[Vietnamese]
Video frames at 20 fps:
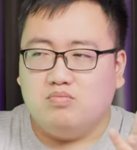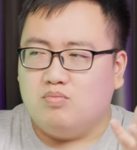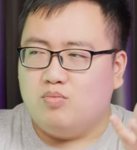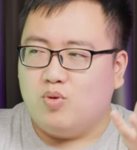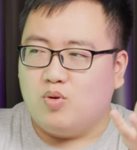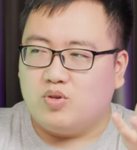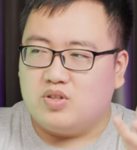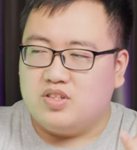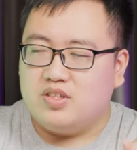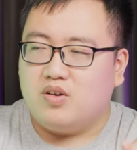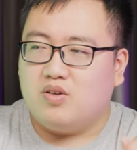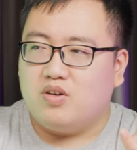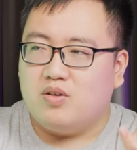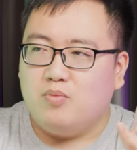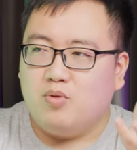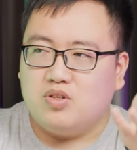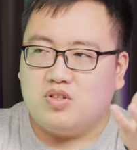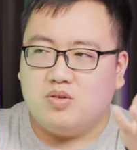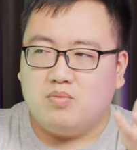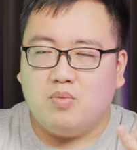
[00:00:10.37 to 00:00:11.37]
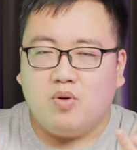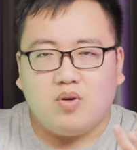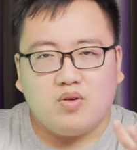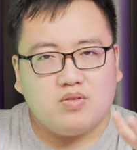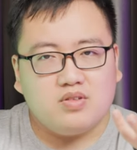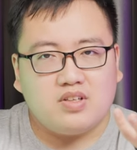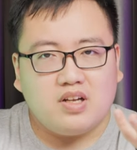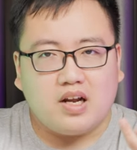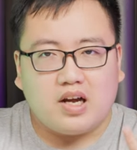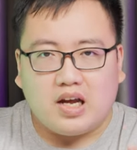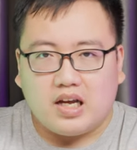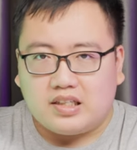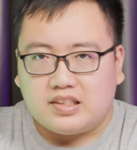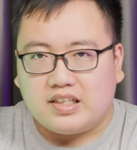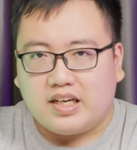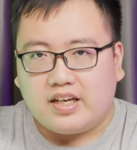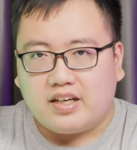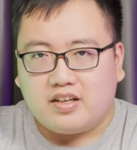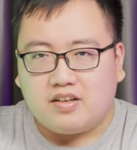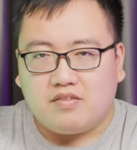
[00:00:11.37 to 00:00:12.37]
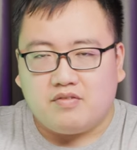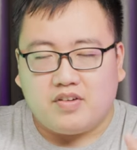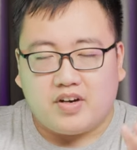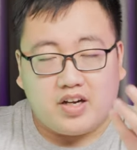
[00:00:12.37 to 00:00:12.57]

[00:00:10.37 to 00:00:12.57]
1 triệu đến 1 triệu mốt, rất là cạnh tranh.